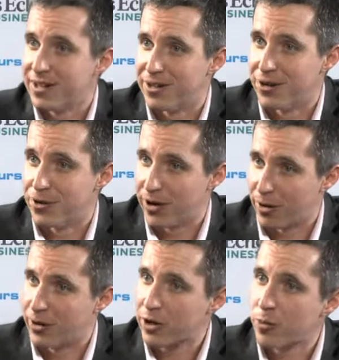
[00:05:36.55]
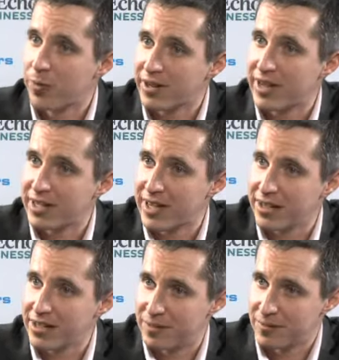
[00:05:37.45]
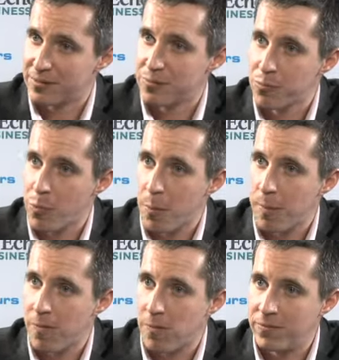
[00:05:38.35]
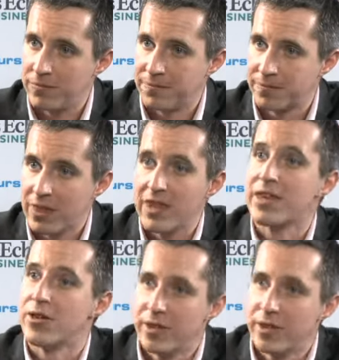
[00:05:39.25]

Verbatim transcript: Euh, voilà, on accompagne derrière. donc il y a une dimension service après. Il y a une